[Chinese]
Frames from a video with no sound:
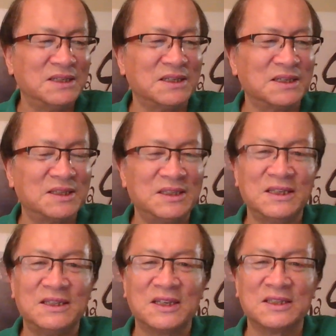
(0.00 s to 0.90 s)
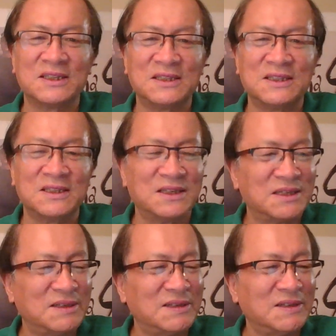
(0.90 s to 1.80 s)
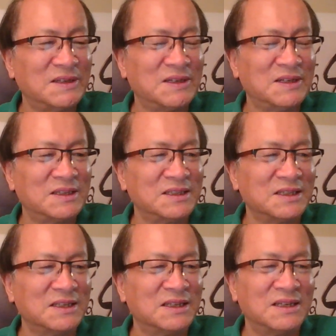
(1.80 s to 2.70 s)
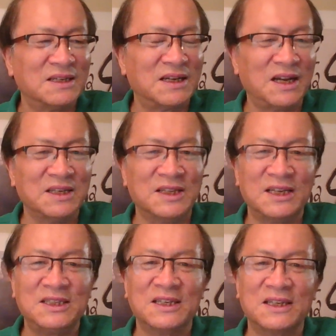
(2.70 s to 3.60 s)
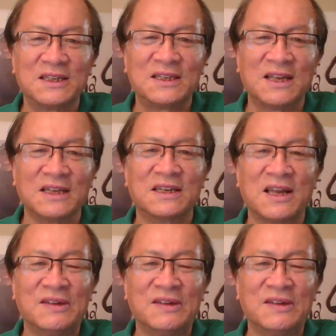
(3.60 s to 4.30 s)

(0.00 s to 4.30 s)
这个是应当是这个，这个海南这个改革开